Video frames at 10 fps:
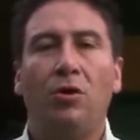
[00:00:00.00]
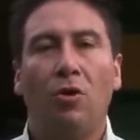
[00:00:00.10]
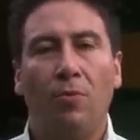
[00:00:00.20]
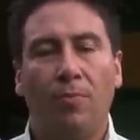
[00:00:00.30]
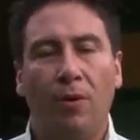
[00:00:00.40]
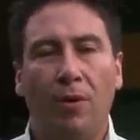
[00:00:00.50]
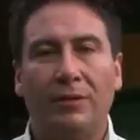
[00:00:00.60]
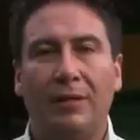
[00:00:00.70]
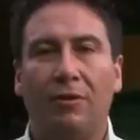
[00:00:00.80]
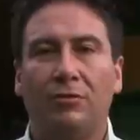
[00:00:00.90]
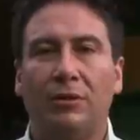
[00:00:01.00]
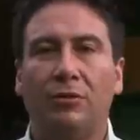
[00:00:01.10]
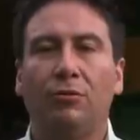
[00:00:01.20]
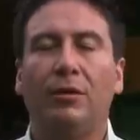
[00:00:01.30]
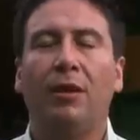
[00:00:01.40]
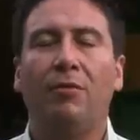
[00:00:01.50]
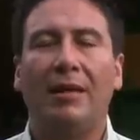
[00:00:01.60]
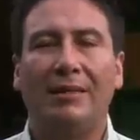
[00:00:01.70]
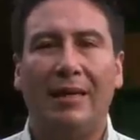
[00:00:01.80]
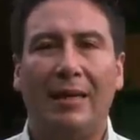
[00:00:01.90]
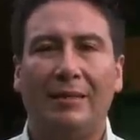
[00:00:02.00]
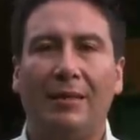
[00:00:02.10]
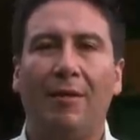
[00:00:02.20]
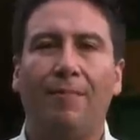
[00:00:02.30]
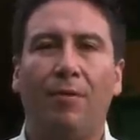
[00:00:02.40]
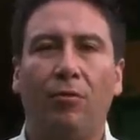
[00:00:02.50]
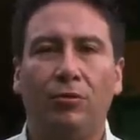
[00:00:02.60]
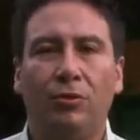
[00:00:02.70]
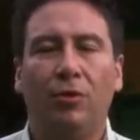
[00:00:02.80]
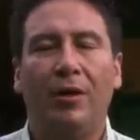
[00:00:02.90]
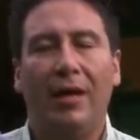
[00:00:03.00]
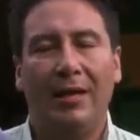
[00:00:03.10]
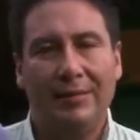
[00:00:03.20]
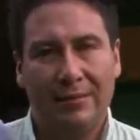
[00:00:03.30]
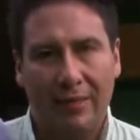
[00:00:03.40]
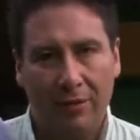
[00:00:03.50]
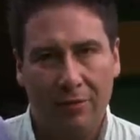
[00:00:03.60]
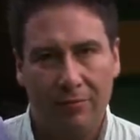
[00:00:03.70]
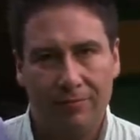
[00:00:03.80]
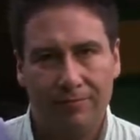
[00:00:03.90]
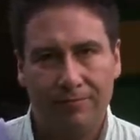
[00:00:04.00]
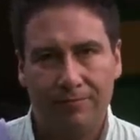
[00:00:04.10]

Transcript: y hoy por hoy se constituyen una alternativa de producción en esta región.